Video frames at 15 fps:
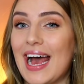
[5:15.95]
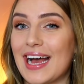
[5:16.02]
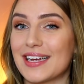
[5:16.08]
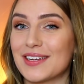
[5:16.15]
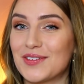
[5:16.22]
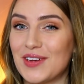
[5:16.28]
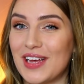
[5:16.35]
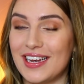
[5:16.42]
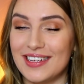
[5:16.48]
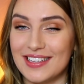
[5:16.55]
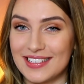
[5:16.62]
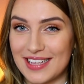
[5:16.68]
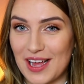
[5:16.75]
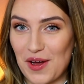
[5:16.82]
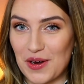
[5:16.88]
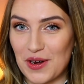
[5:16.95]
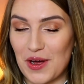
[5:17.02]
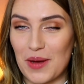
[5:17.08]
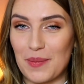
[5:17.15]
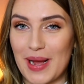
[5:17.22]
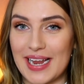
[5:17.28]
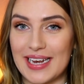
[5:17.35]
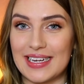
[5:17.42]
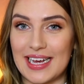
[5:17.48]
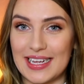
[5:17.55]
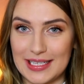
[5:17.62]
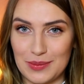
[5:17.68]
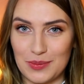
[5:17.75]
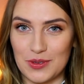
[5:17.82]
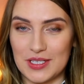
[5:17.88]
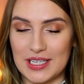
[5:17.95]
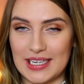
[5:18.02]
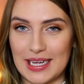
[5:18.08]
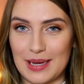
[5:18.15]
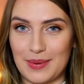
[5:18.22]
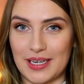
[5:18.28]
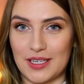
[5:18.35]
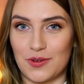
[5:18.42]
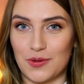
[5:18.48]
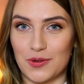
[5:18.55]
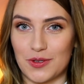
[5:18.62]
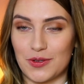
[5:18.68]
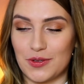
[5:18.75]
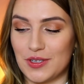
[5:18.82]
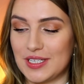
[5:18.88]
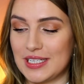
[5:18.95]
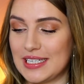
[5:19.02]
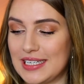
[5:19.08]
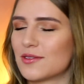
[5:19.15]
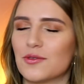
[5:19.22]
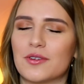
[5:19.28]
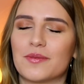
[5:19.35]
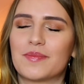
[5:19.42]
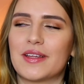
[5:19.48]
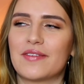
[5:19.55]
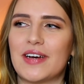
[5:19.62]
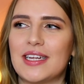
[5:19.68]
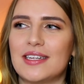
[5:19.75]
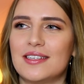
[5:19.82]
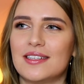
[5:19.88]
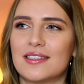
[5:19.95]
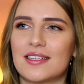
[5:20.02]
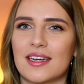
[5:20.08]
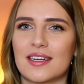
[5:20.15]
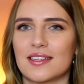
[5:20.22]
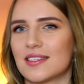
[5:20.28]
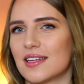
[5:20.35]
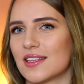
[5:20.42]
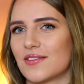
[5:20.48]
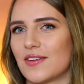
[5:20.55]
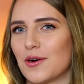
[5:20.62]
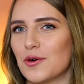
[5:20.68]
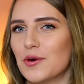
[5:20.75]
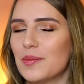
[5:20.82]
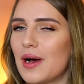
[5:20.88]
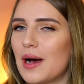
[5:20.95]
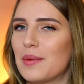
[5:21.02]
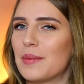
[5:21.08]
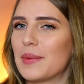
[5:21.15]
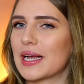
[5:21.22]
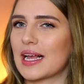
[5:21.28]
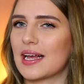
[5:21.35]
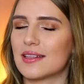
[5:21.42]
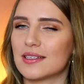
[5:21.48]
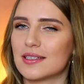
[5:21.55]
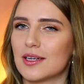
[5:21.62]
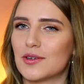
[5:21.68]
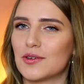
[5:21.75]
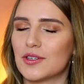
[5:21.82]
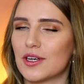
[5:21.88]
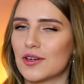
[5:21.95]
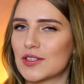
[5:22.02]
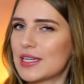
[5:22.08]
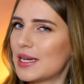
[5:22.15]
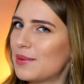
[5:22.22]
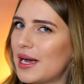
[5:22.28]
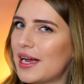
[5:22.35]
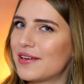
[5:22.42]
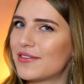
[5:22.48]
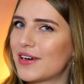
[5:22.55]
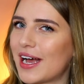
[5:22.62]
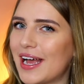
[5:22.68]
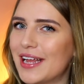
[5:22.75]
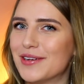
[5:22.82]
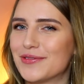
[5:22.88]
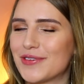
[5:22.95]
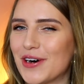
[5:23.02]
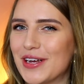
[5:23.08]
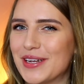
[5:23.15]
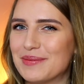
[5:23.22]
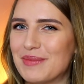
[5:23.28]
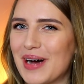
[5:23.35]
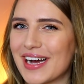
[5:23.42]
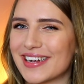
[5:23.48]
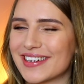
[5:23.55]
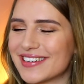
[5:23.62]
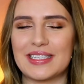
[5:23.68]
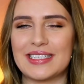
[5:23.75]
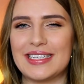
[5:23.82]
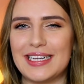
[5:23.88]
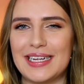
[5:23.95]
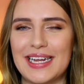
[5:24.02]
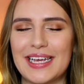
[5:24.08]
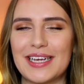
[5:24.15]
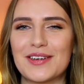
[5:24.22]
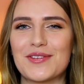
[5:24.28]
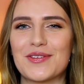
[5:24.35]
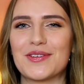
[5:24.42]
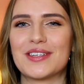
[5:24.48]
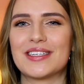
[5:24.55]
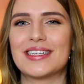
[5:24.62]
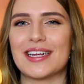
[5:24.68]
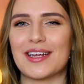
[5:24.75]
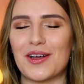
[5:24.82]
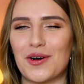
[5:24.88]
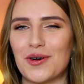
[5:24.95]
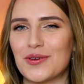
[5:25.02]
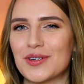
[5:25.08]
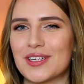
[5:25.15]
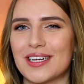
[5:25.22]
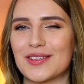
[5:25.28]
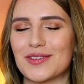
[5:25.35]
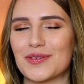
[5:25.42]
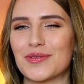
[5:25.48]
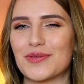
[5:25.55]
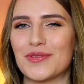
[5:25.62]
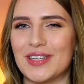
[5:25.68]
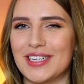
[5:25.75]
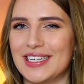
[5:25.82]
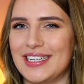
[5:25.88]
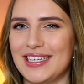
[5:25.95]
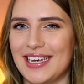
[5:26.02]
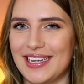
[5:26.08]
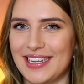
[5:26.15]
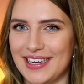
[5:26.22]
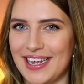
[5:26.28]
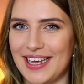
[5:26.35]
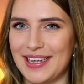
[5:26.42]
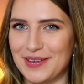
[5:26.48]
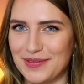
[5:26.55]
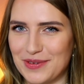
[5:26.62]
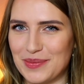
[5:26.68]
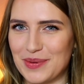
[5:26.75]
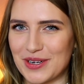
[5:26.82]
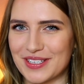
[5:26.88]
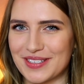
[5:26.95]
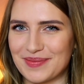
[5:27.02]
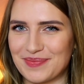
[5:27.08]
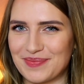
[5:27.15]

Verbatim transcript: Aktuell ist auch noch mein 30% Rabattcode gültig. Gut, der Valentinstag ist jetzt zwar rum, aber man kann sich natürlich auch selber einfach eine Freude machen. Den Link und den Code dazu findet ihr in der Infobox.